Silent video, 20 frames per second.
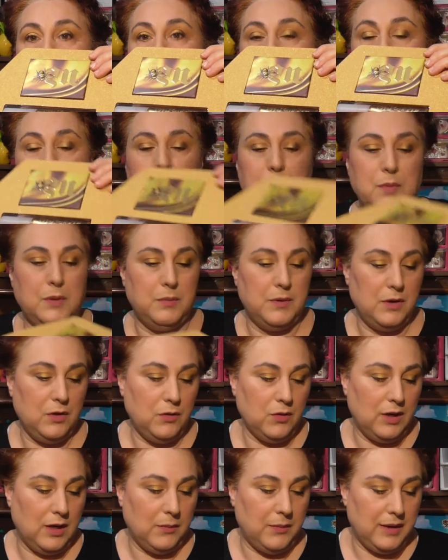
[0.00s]
Vamos primero
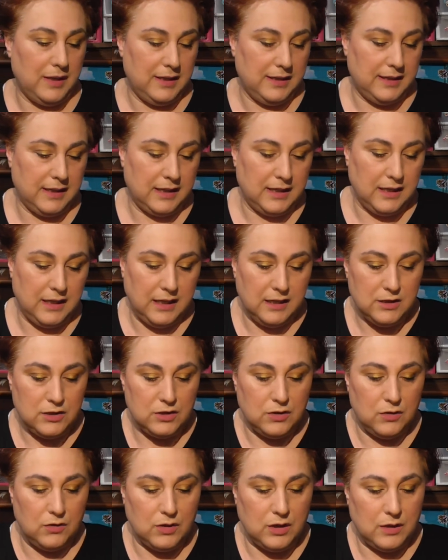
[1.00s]
con la paleta, que
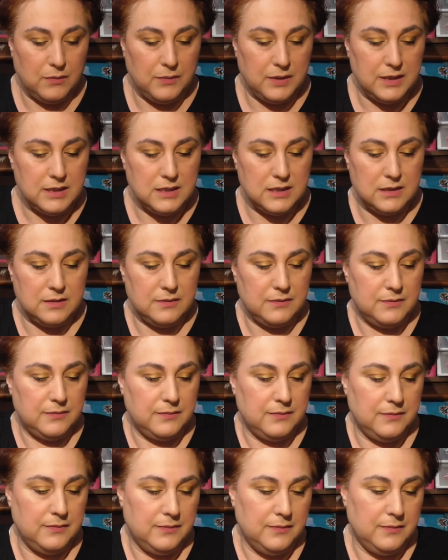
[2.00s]
es lo que más
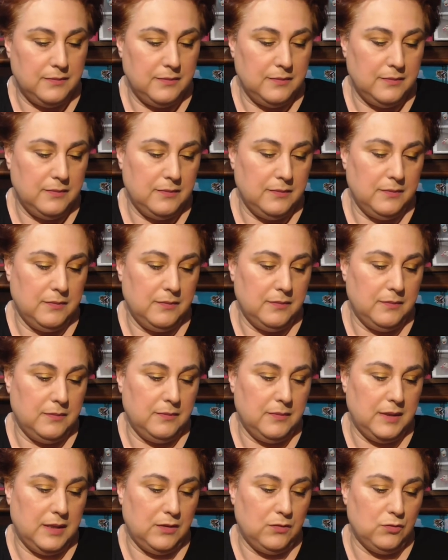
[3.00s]

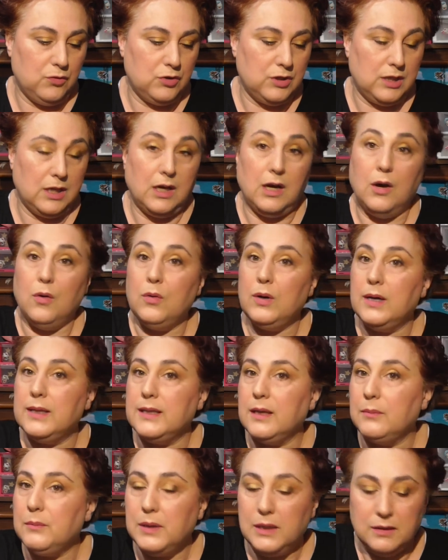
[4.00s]
me gusta. Aunque
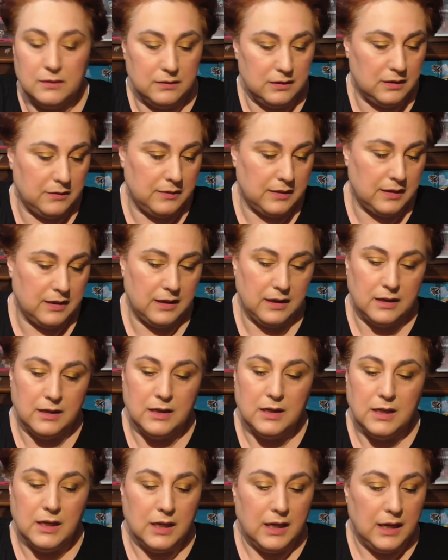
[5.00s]
también, de verdad,
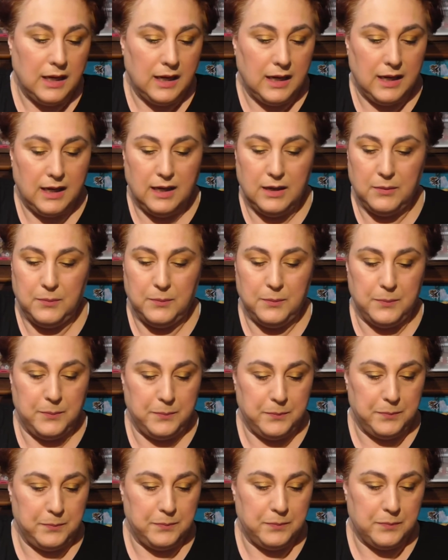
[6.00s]

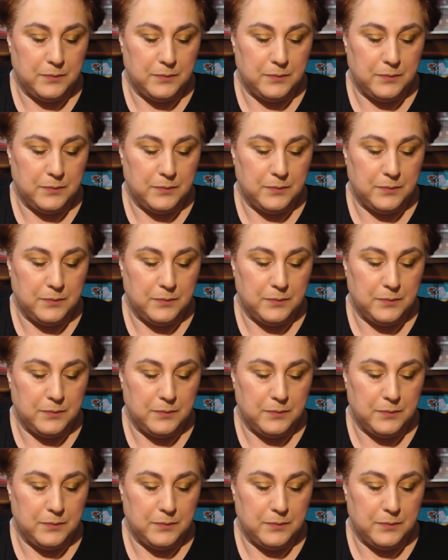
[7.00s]
el,